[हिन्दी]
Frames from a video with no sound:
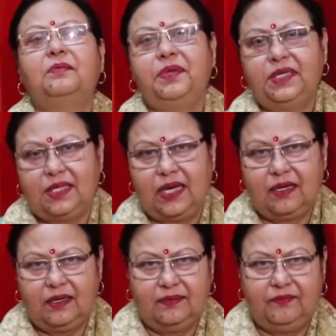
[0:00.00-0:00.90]
बिक
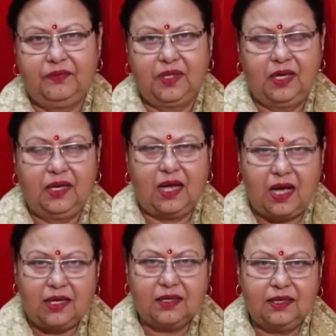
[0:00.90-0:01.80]
जाएगा
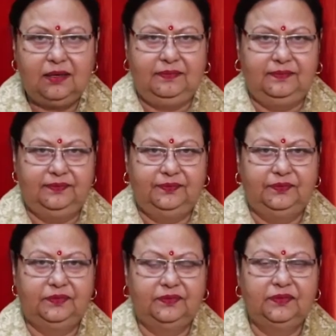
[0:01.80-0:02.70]
आगे
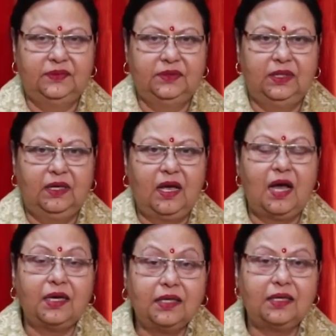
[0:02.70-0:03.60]

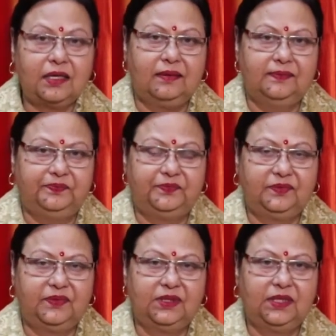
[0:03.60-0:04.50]
आगे क्या
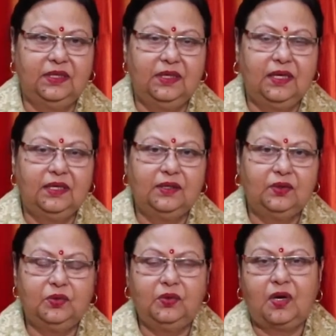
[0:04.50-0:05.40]

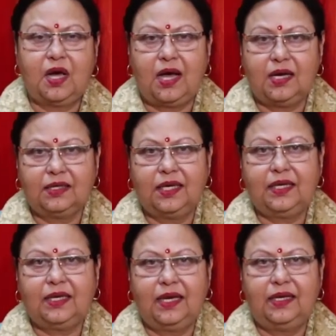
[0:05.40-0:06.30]
तो
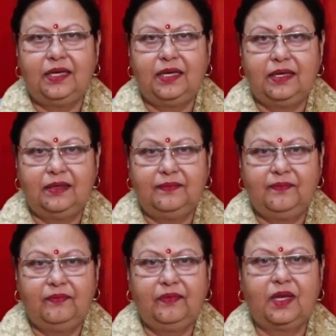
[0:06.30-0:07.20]
आगे के लिए
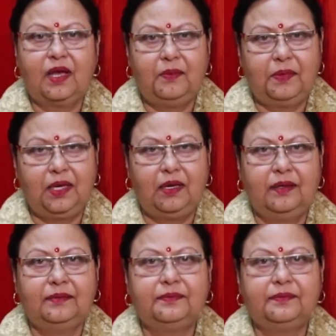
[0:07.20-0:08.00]
हमें